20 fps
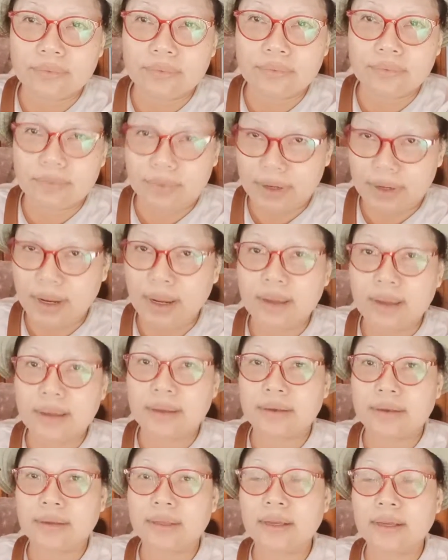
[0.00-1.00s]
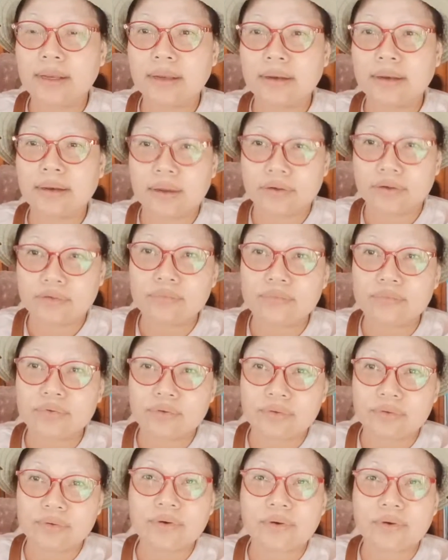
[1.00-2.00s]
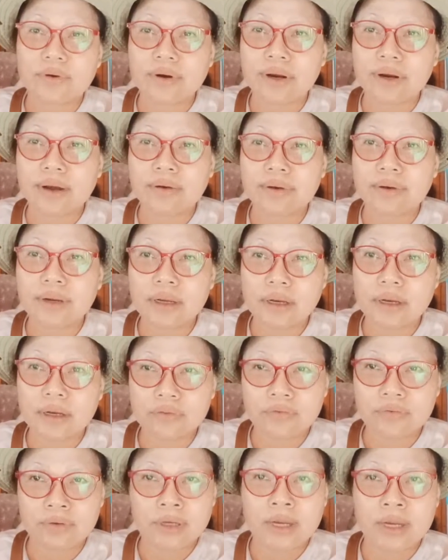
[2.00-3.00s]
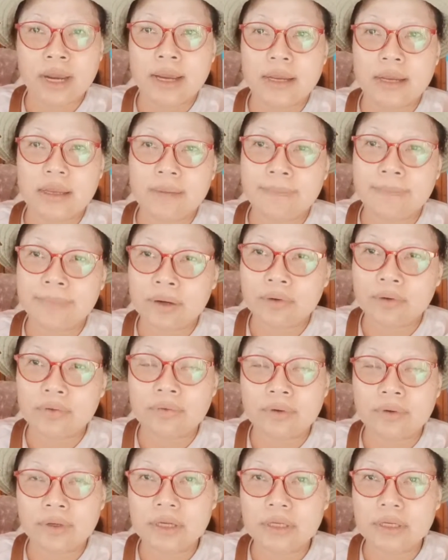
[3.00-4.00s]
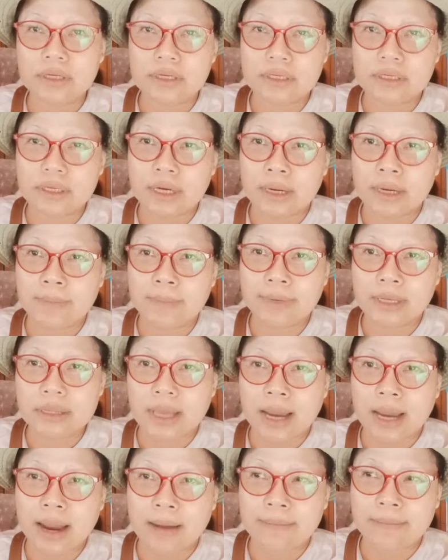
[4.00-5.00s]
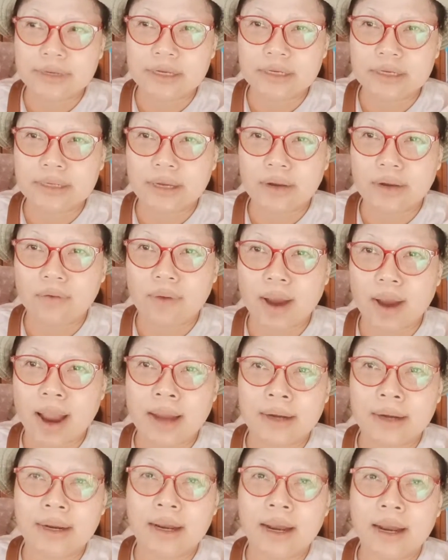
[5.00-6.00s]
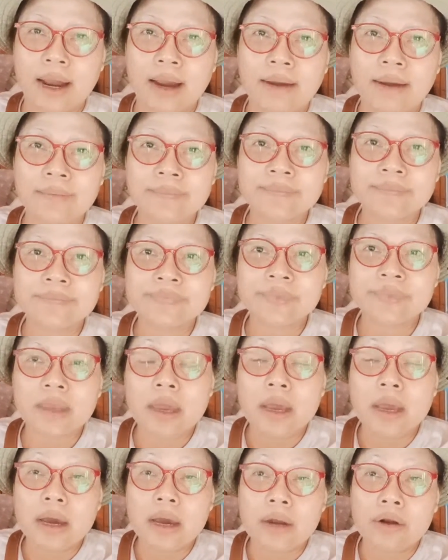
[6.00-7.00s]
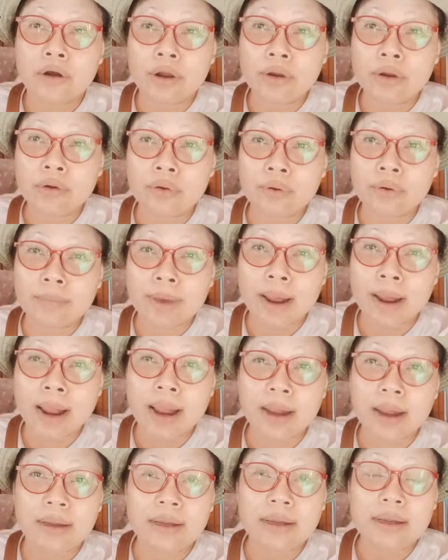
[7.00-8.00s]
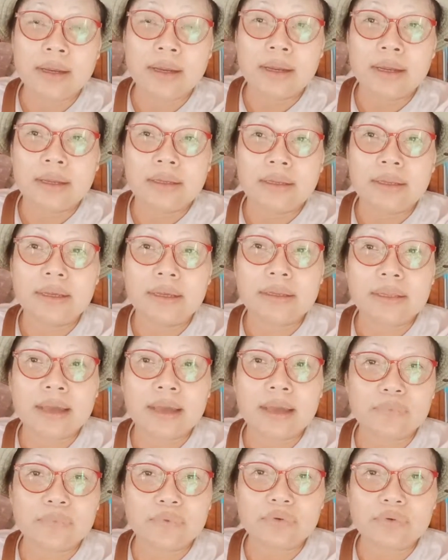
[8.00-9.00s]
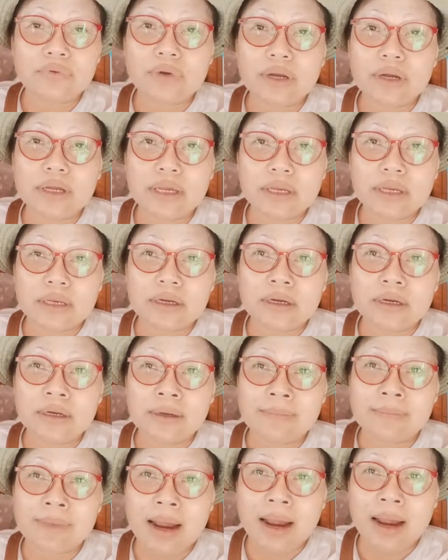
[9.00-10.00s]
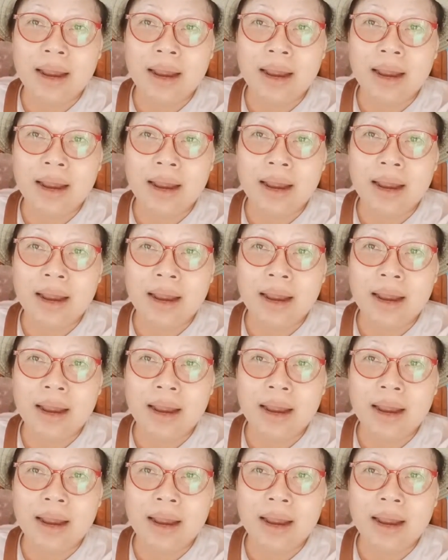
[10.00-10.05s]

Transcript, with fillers: ในที่ในชุมชนของเราเนี่ยส่วนใหญ่จะเป็นคนที่จิตใจเมตตาจิตใจกว้างนะคะ น้อยคนมากที่ทำธุรกิจขึ้นมา